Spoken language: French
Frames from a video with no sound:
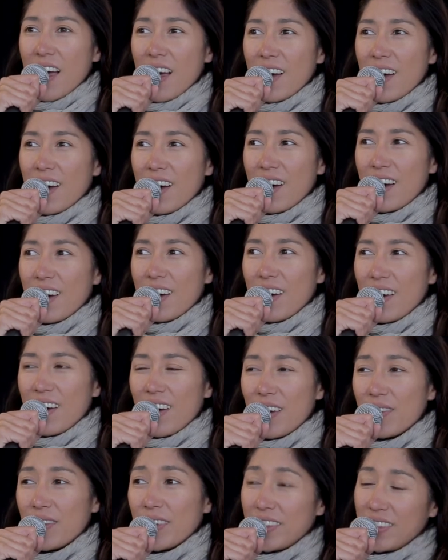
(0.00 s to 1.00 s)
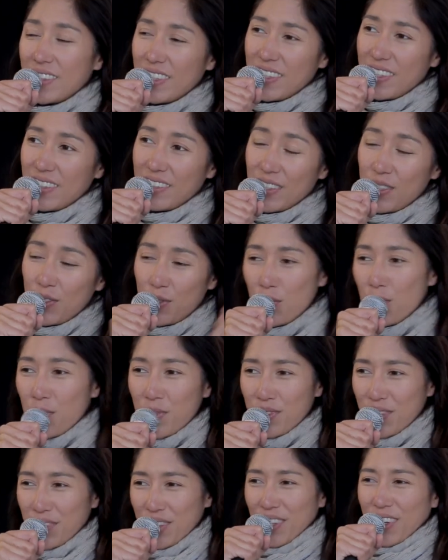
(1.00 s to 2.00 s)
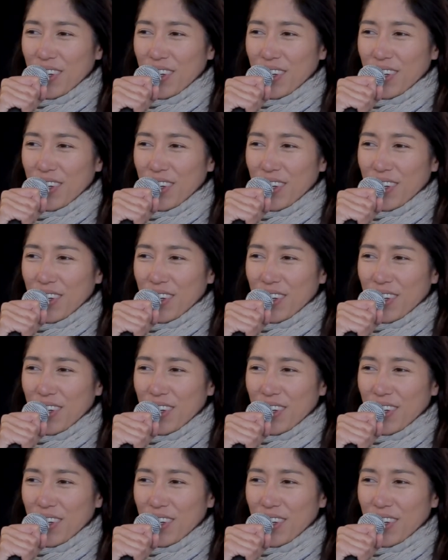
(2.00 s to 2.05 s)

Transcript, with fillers: Euh, avec des, des tchouks